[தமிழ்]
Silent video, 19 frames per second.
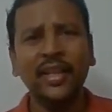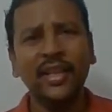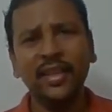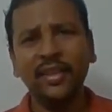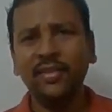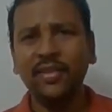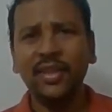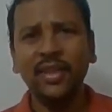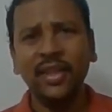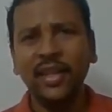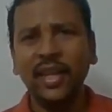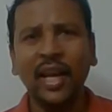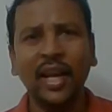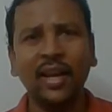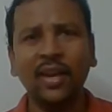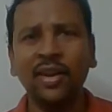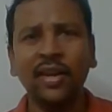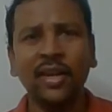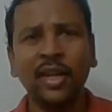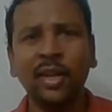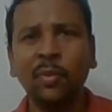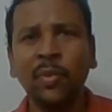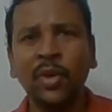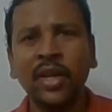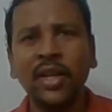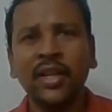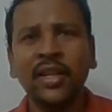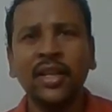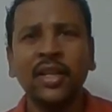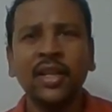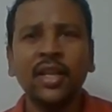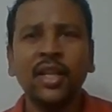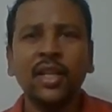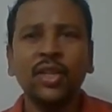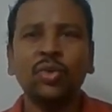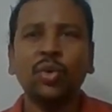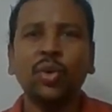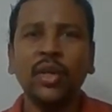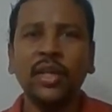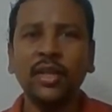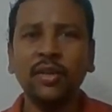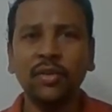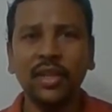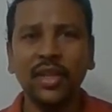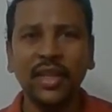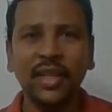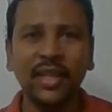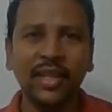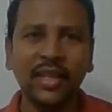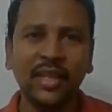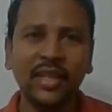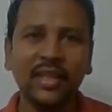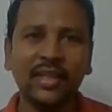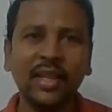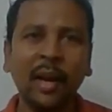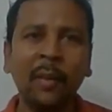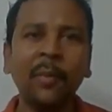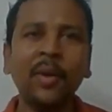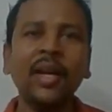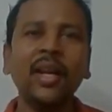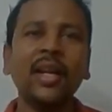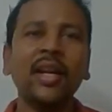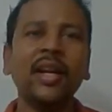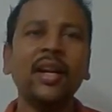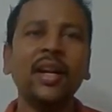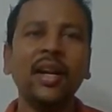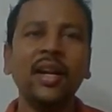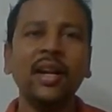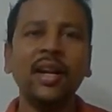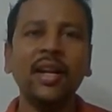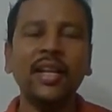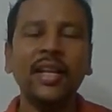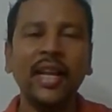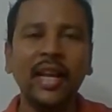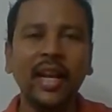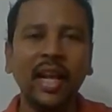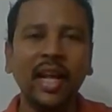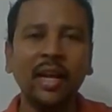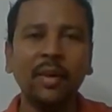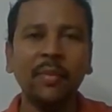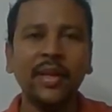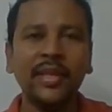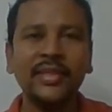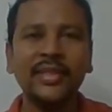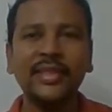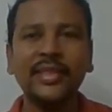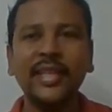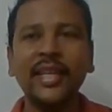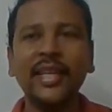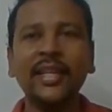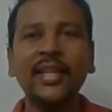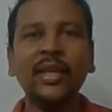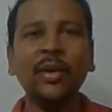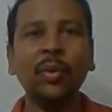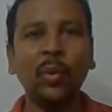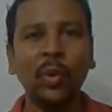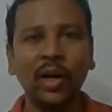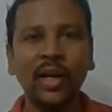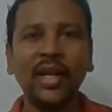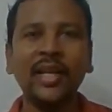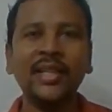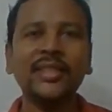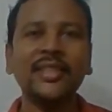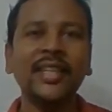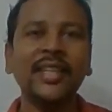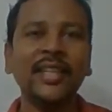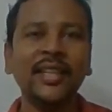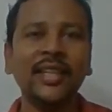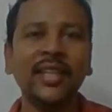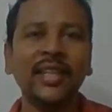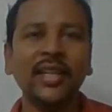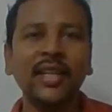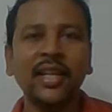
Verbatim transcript: இதை வந்து யாரும் எடுக்க முடியாது ஸோ இது வந்து தமிழர்கள் எல்லாருமே சேர்ந்து ஒன்றா சேர்ந்து